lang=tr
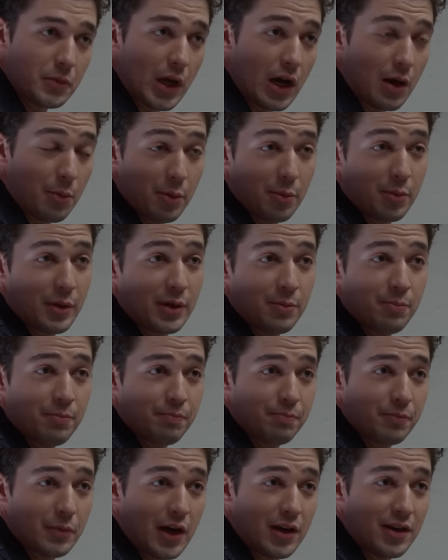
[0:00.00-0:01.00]
Ama benim
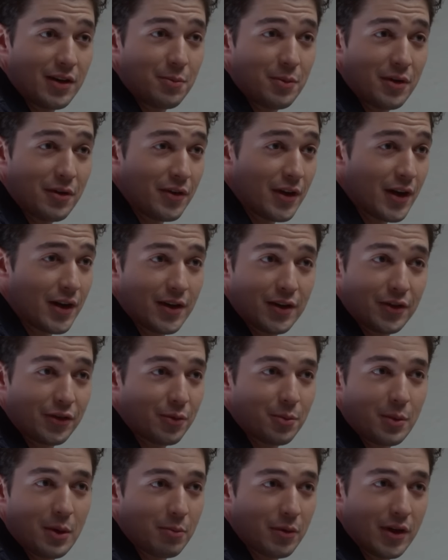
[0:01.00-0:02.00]
annemi eve
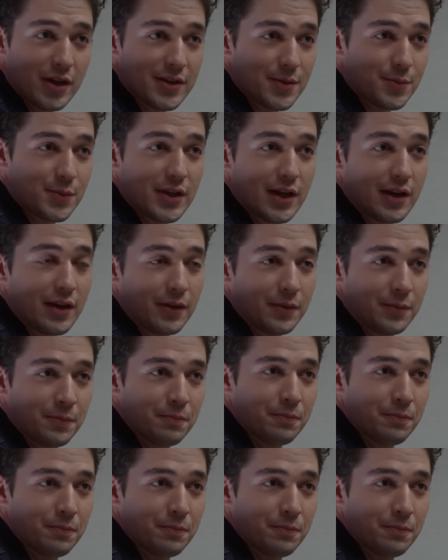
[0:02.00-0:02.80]
yerleştirmem lazım Seren.